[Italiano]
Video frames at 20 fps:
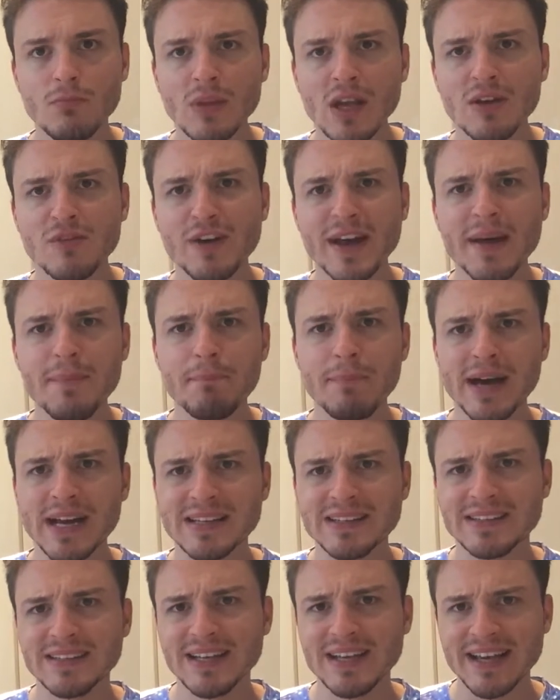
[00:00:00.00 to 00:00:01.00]
farà
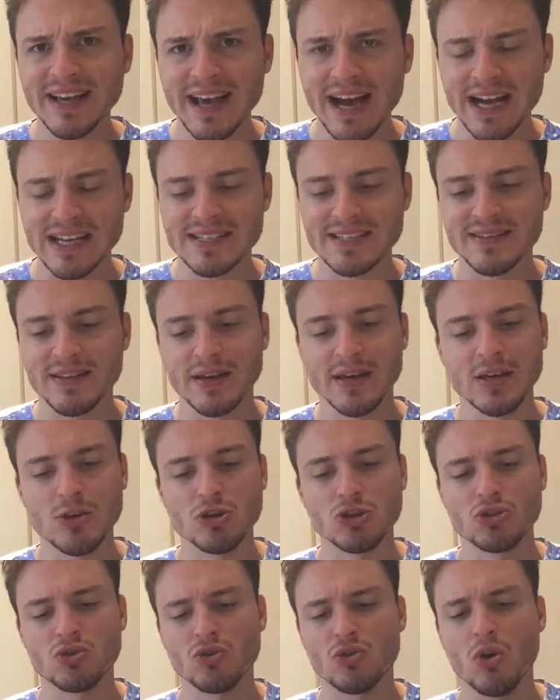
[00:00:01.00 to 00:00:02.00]
parte del cast e
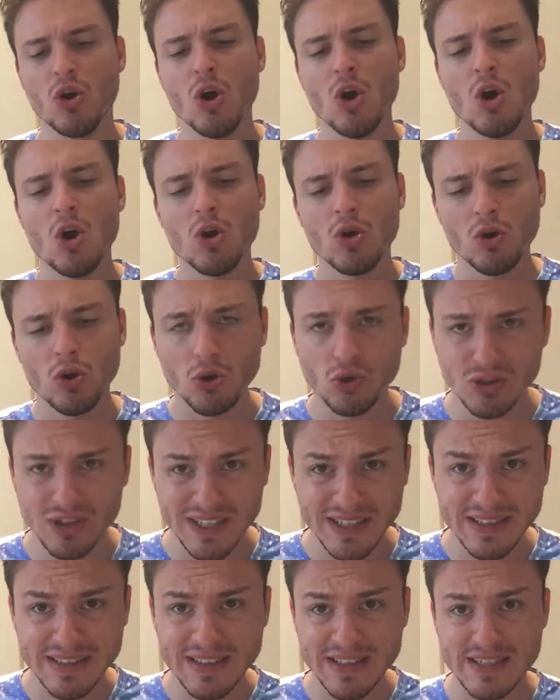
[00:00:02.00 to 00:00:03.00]
io sono
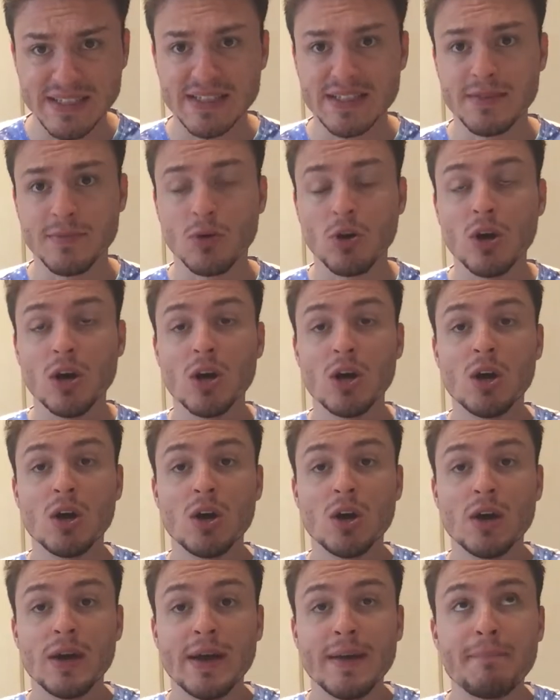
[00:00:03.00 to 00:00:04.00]
contentissimo.
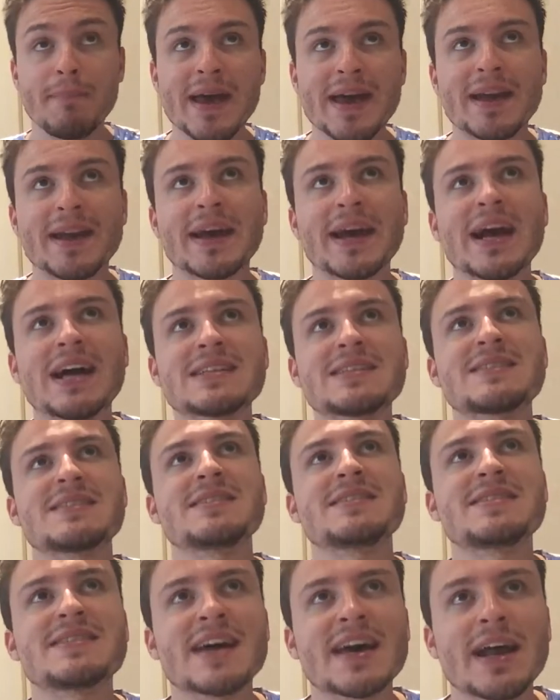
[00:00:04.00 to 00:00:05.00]
Beh
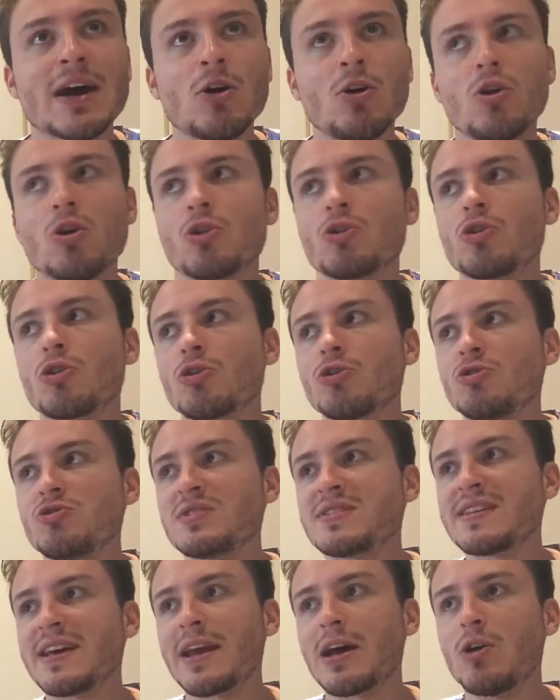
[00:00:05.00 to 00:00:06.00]
ragazzi, sarà horror, non
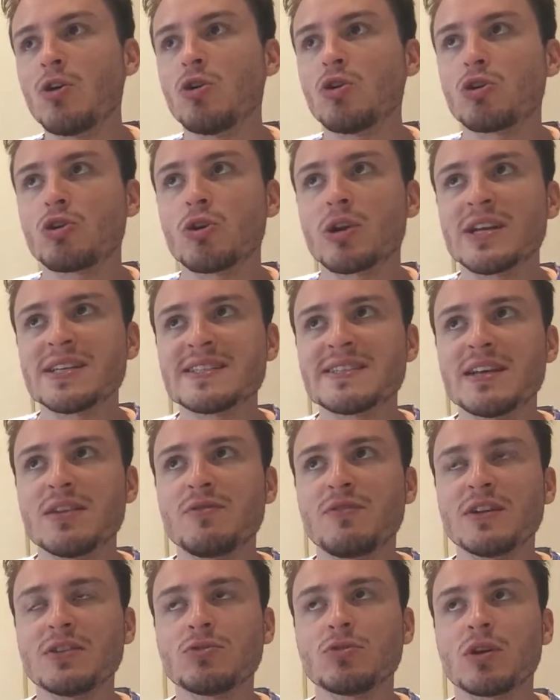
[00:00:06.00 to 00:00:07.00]
sarà horror, resta il
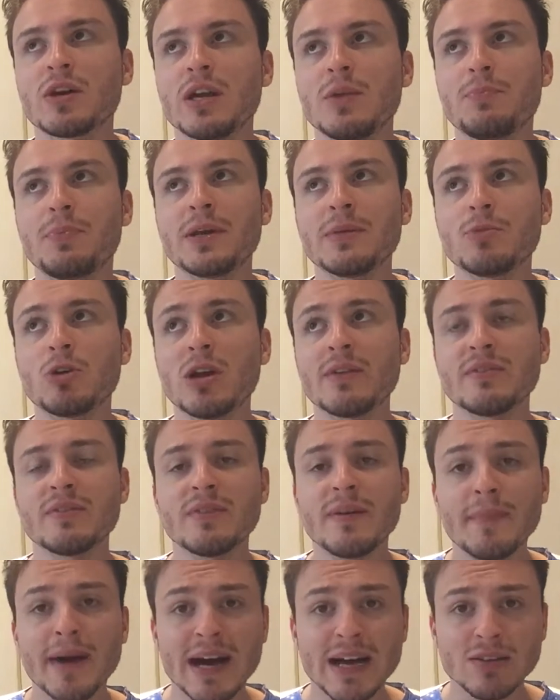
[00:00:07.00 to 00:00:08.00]
fatto che il primo
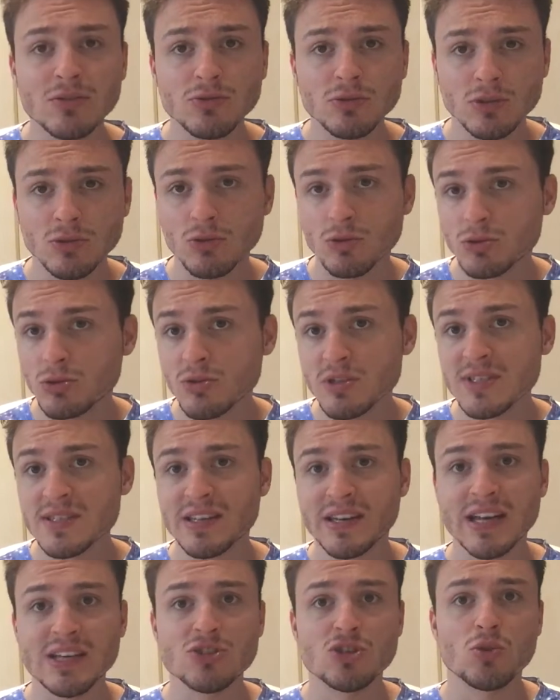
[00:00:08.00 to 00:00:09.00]
l'aveva amato di Doctor
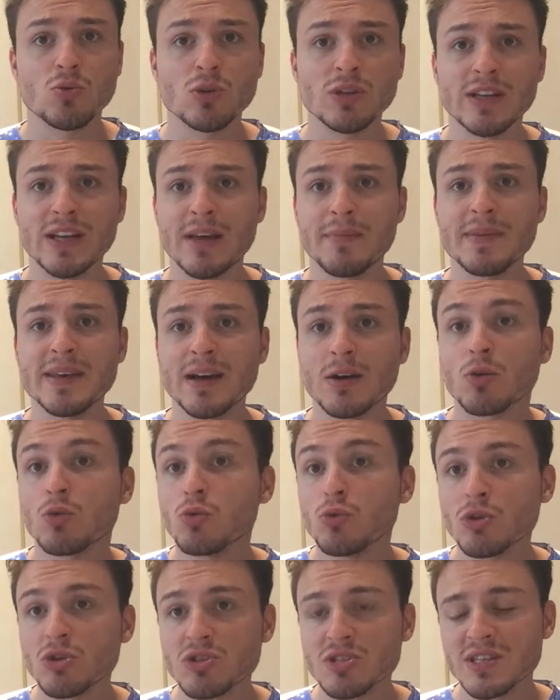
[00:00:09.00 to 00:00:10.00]
Strange, quindi la mia
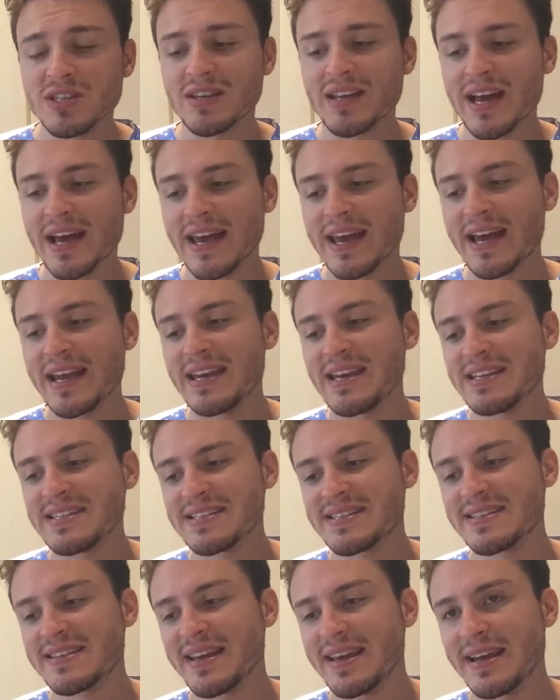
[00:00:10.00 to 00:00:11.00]
curiosità è alle
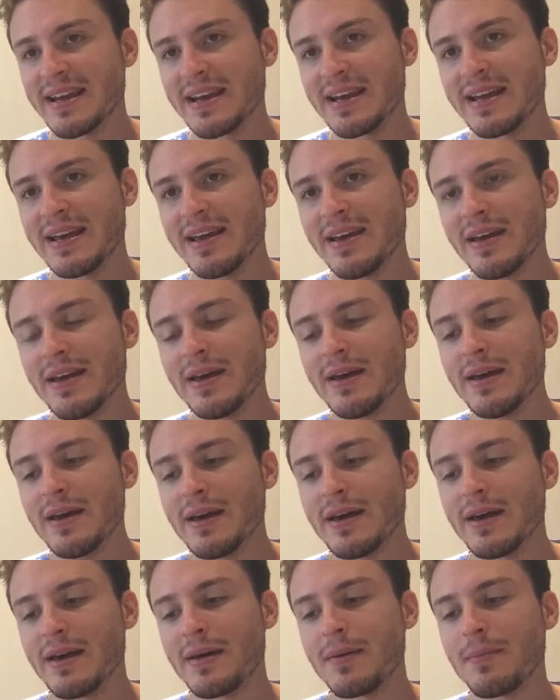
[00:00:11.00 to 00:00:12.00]
stelle.
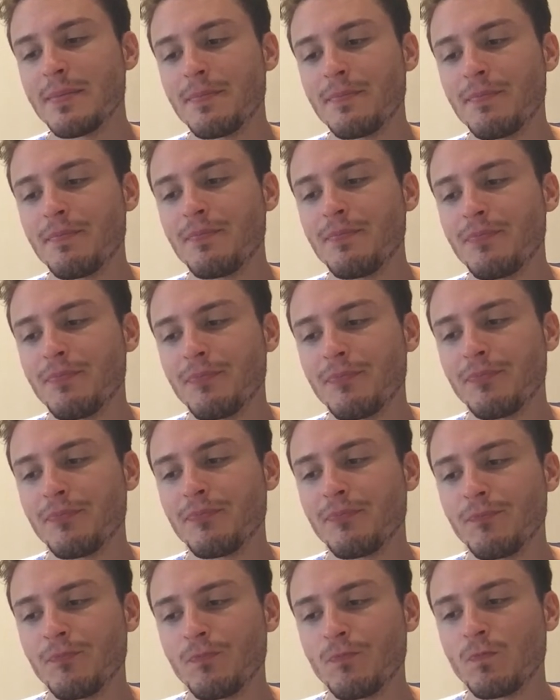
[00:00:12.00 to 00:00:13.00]

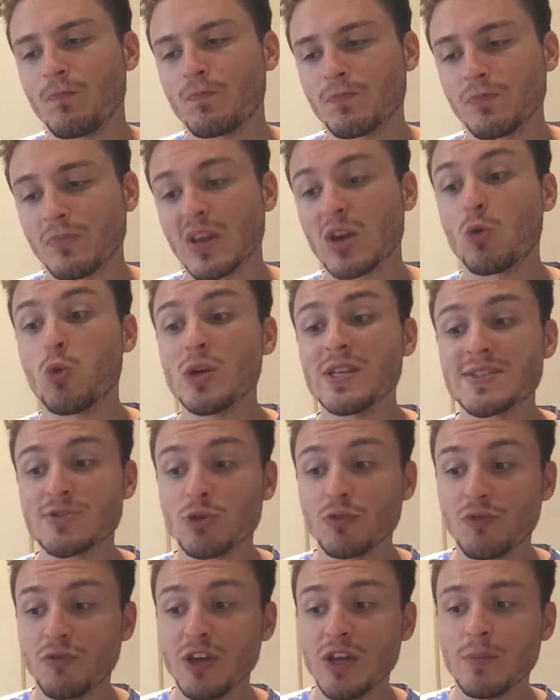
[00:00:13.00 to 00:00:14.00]
Ehm,
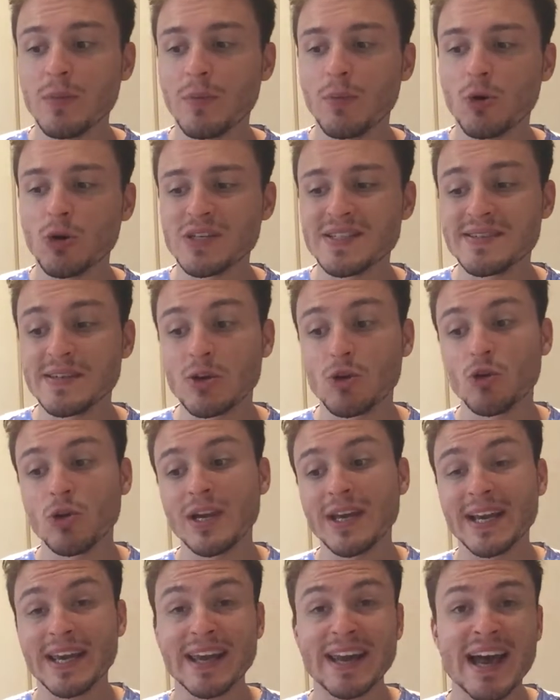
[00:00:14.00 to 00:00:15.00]
questo film poi si
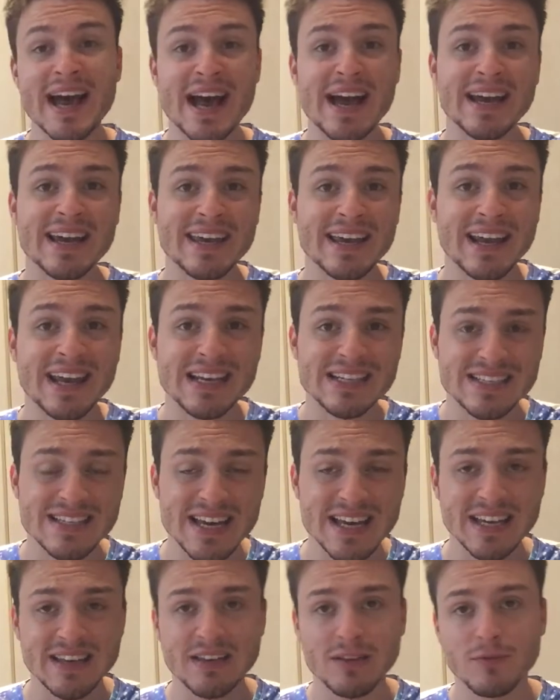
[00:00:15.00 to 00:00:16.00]
collegherà anche alla
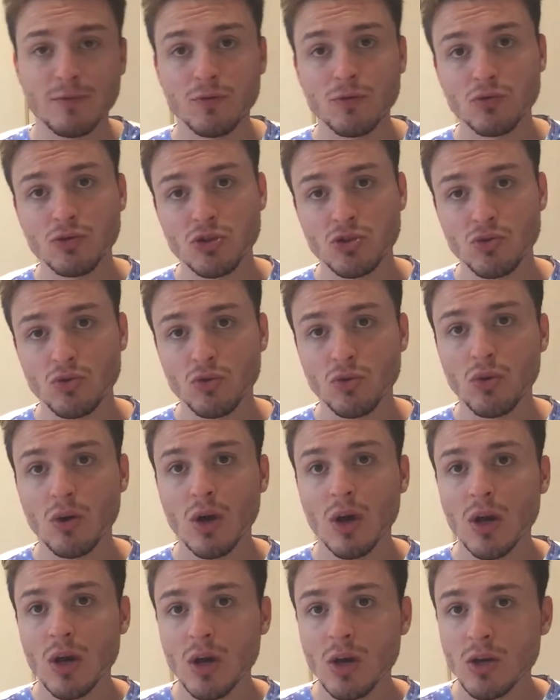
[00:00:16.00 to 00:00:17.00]
serie tv su,
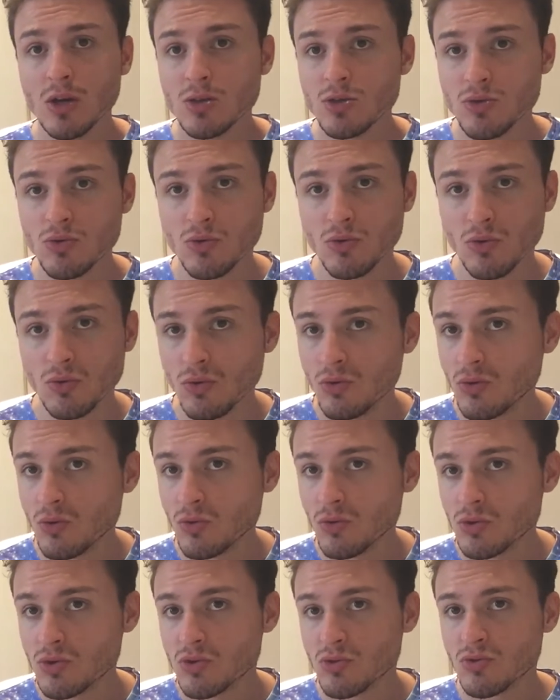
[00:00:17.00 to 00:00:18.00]

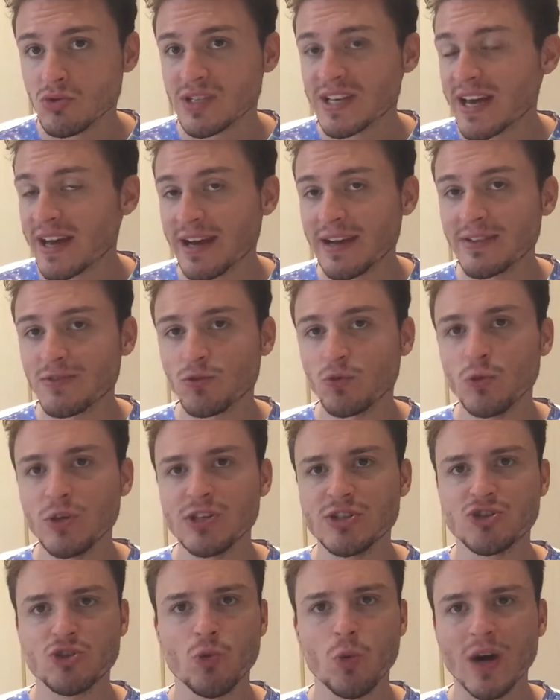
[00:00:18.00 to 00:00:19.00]
su, su Scarlet
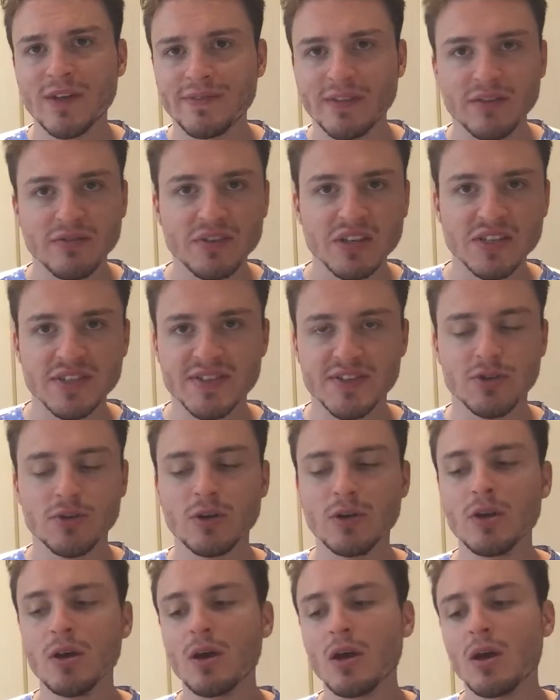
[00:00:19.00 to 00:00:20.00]
Witch, WandaVision,